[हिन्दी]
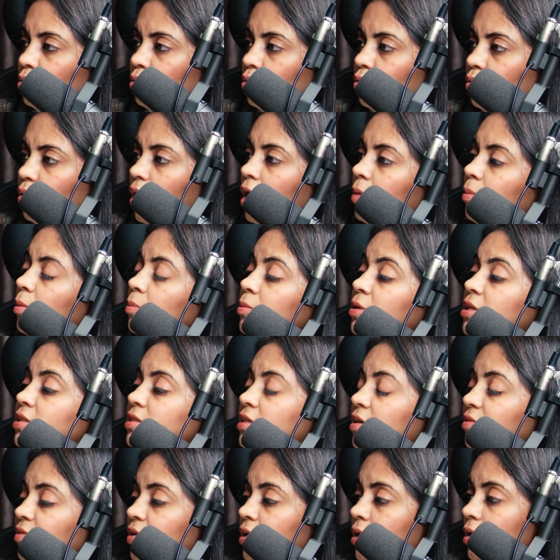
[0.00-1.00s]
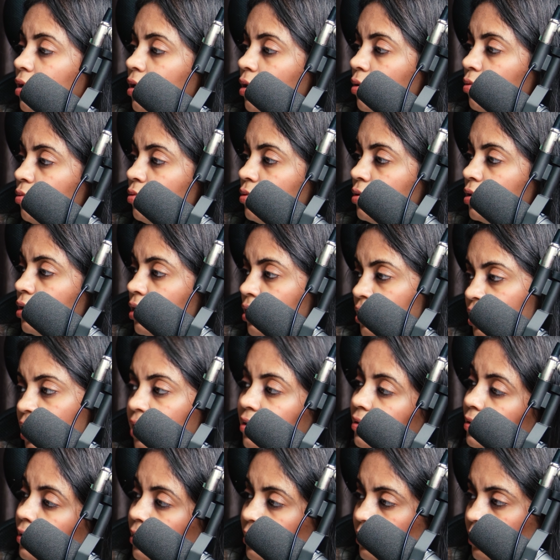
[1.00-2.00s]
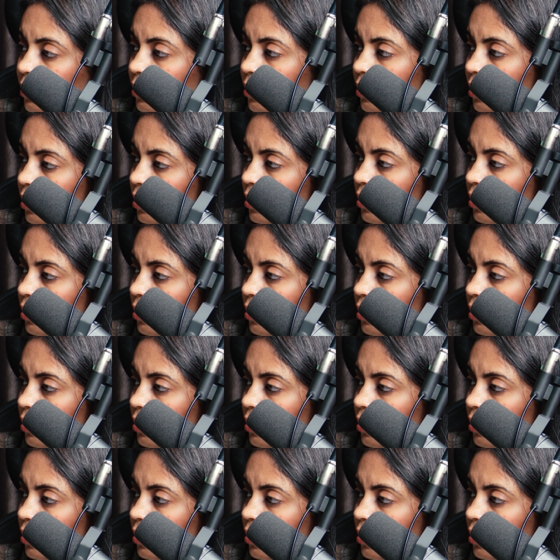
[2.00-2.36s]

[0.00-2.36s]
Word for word: तो आप अपने सेविंग अकाउंट का चेक दे सकते